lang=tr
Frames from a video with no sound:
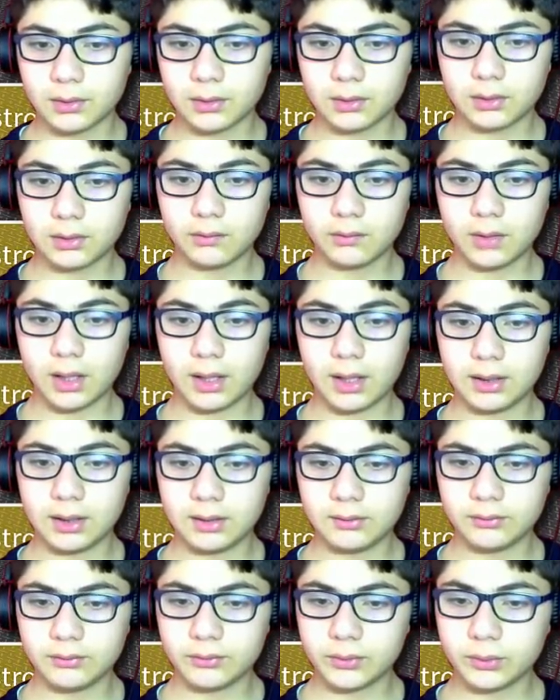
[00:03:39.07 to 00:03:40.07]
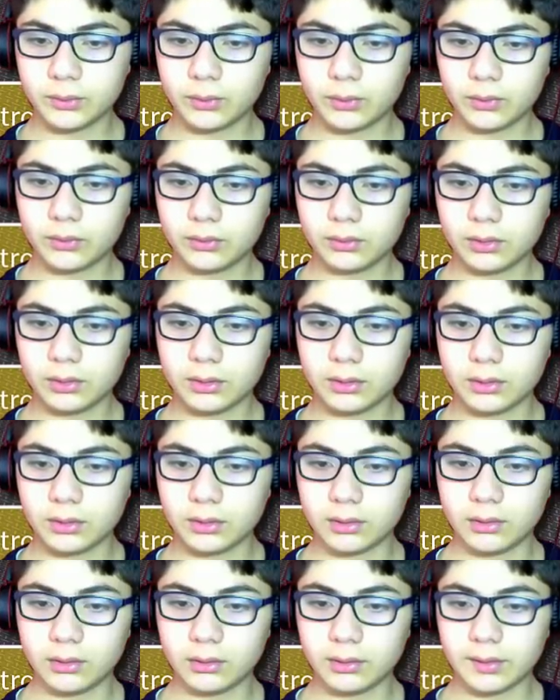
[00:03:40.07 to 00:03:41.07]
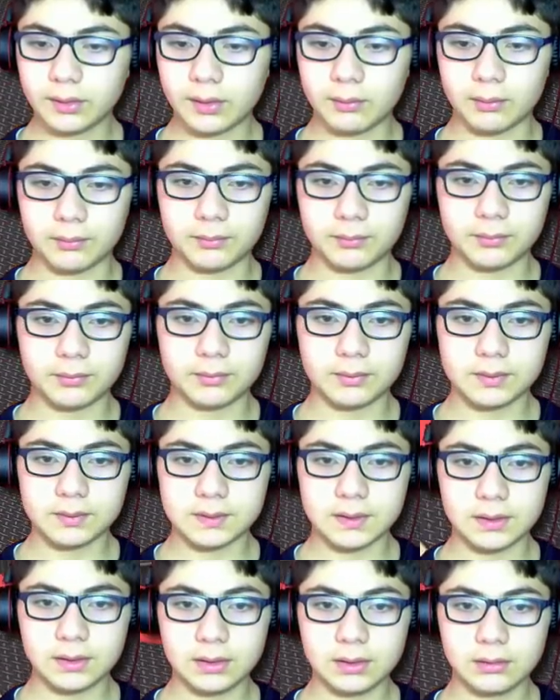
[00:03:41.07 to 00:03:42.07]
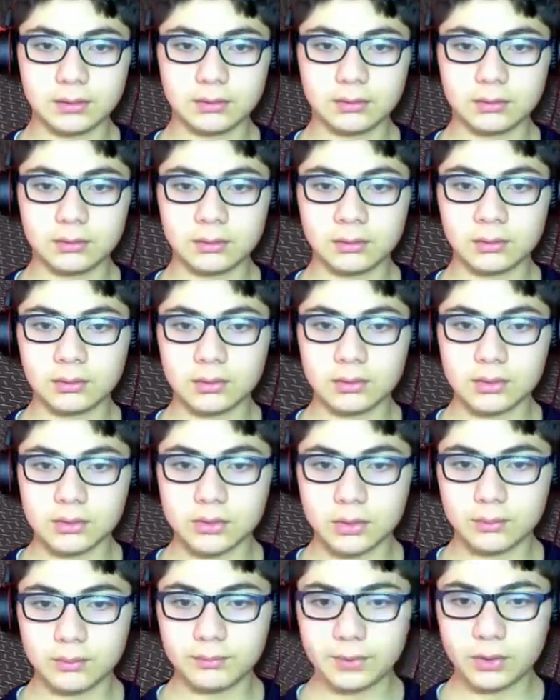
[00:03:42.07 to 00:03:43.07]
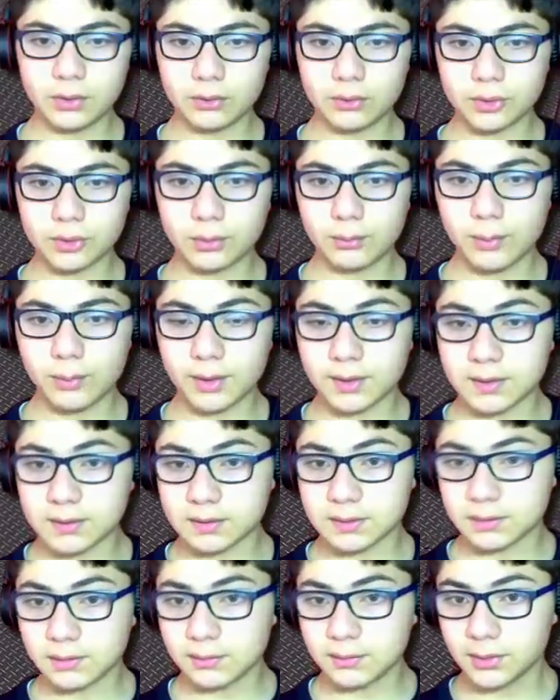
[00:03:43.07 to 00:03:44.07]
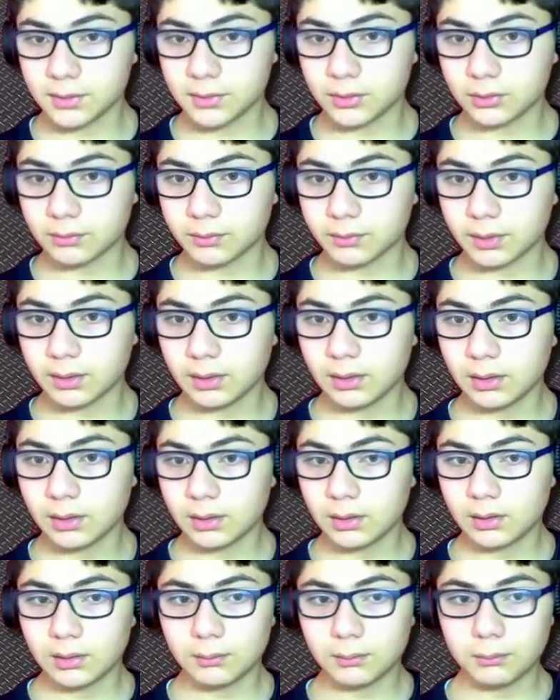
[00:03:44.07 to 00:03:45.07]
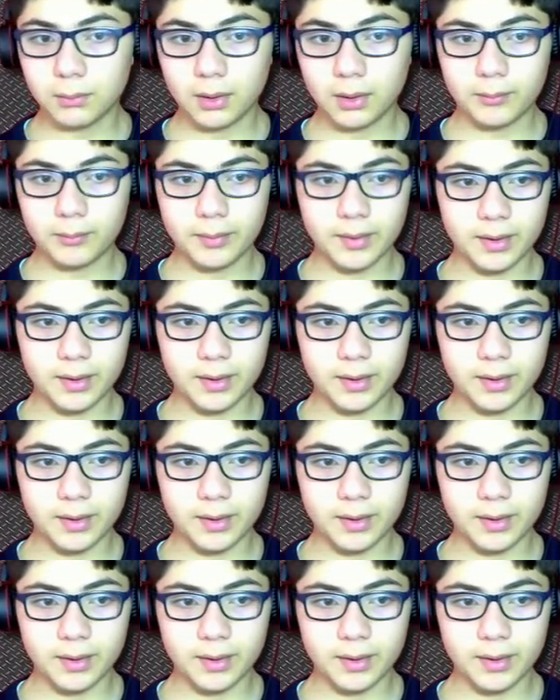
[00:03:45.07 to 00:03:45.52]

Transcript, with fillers: E, now I leave you on... E, ya, tamam. Seni zombi kontrol merkezinde bırakıyorum dedi. By